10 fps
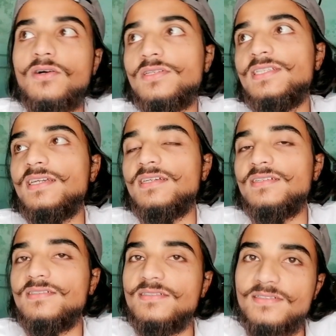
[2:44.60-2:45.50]
और ये
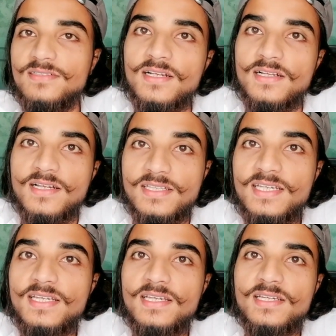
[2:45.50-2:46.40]

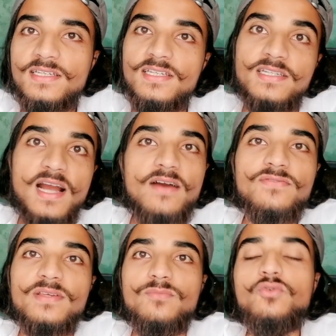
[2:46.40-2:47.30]
गधे की गाफ
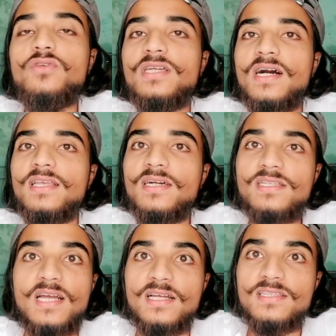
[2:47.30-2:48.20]
से मुंह निकालकर
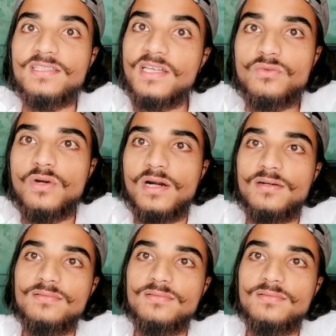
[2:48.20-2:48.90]
झांकता दरुआ